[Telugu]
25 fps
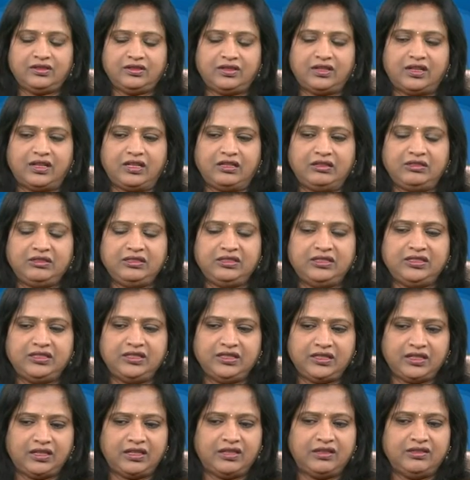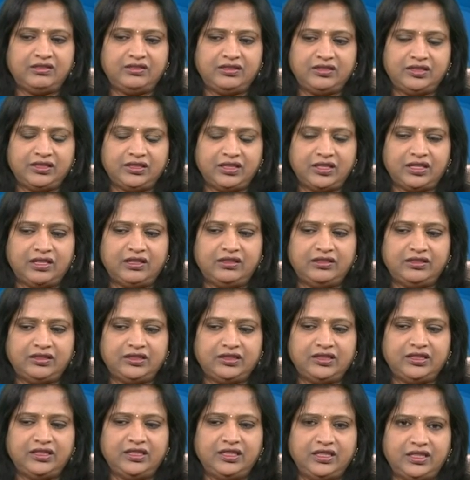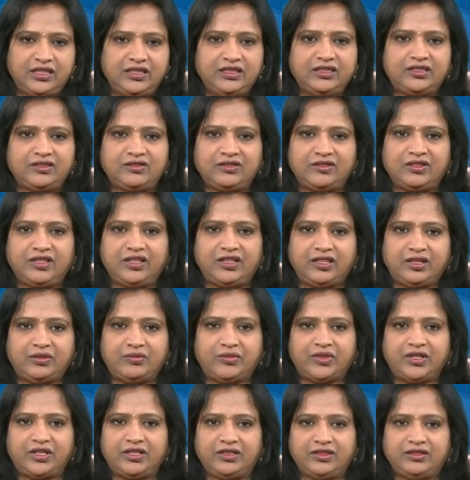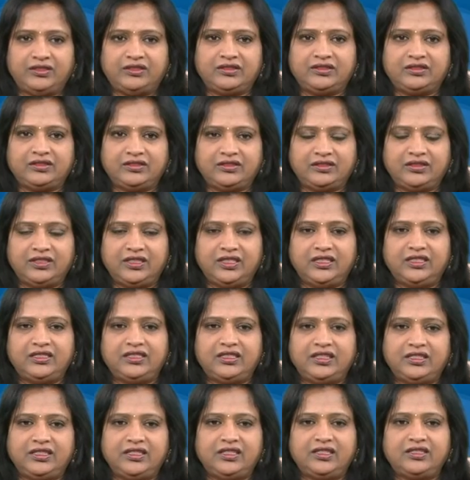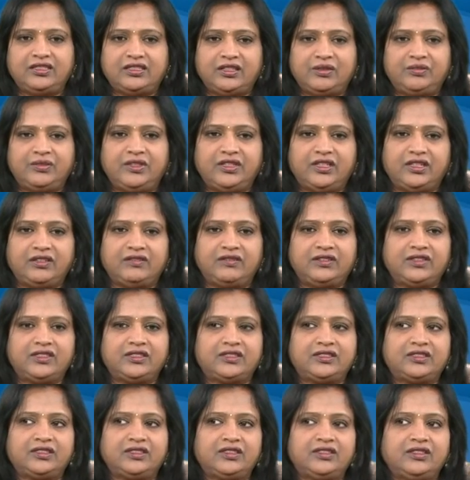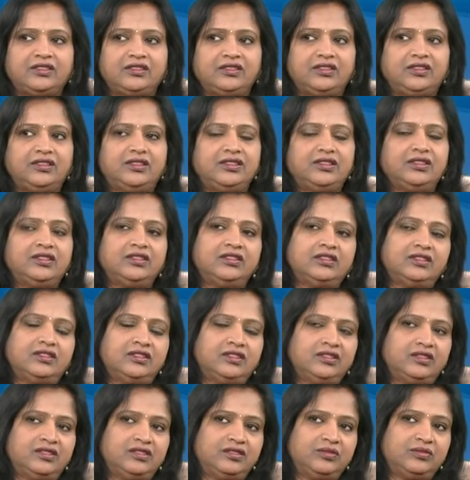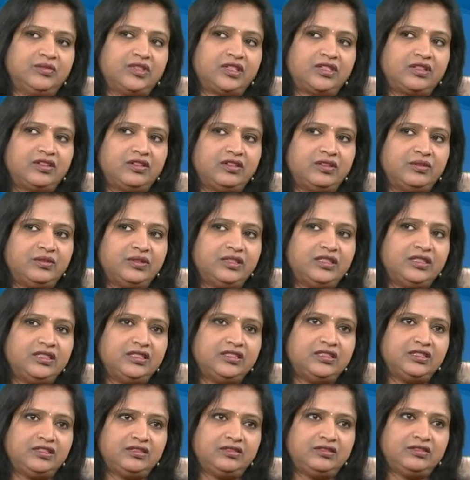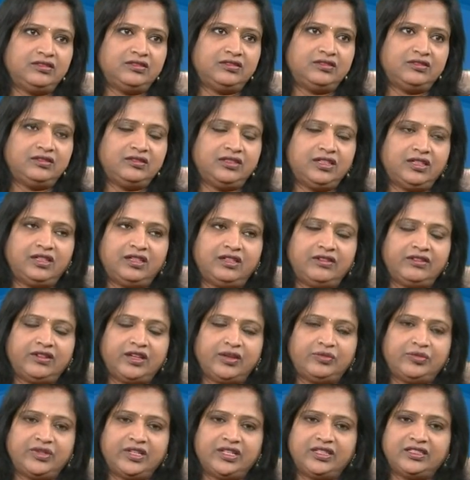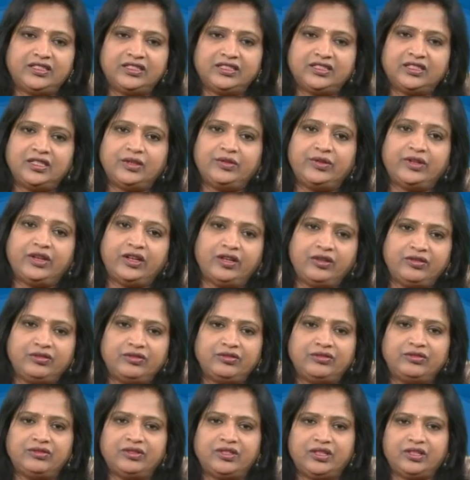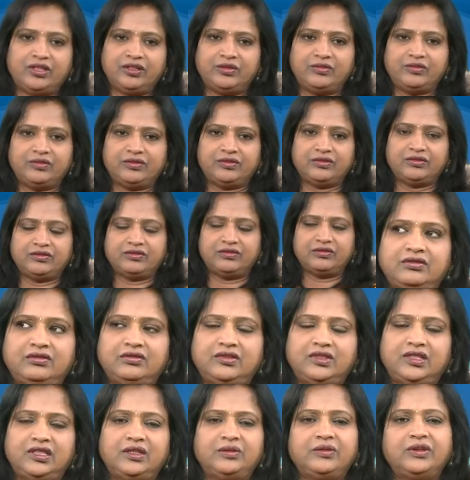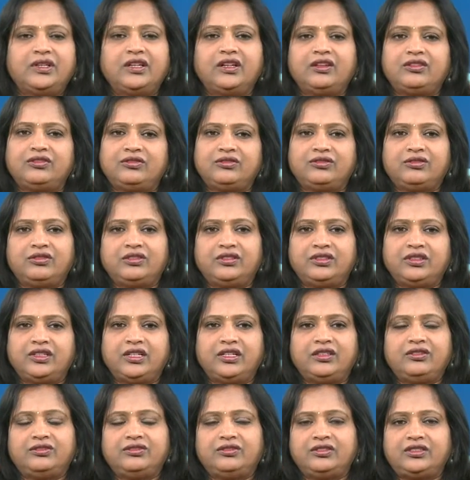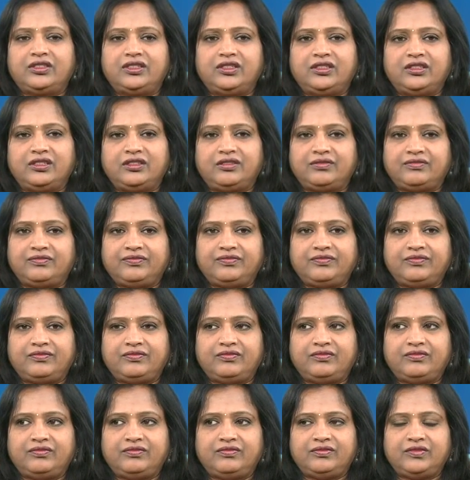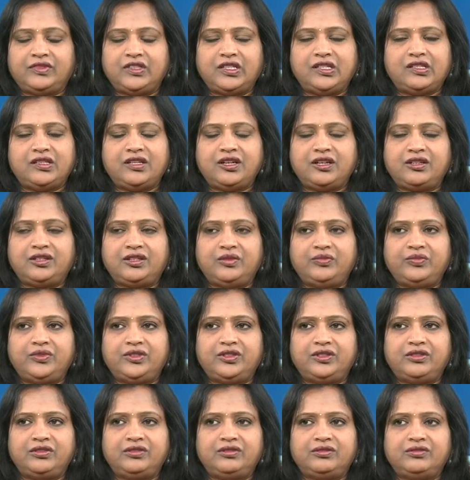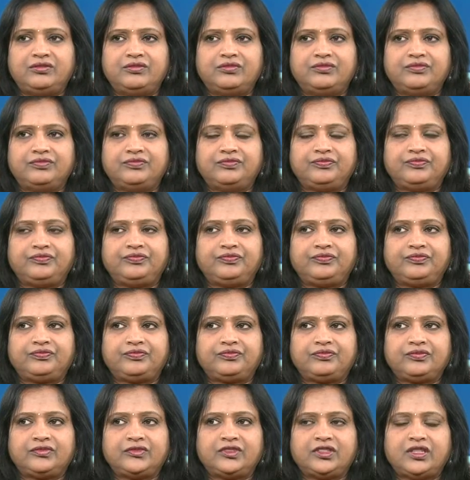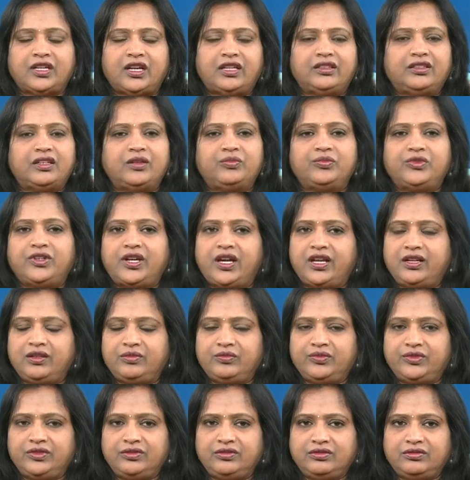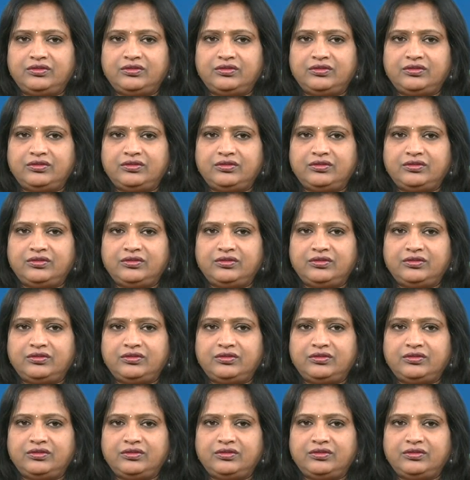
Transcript: ఆలోచించి ఆలోచించి ఆలోచించి లేడీస్ కొనేది అమ్మాలి లేడీస్ అయితేనే షాపింగ్ ఎక్కువ చేస్తారు మరి గవర్నమెంట్ టీచరు ఇంట్లో వ్యాపారం చేస్తే ఏమన్నా అనుకుంటారేమో ఏమన్నా అనుకోరు ఐ డోంట్ కేర్ నేను ఇందాక చెప్పినట్టు ఆ తప్పు కానప్పుడు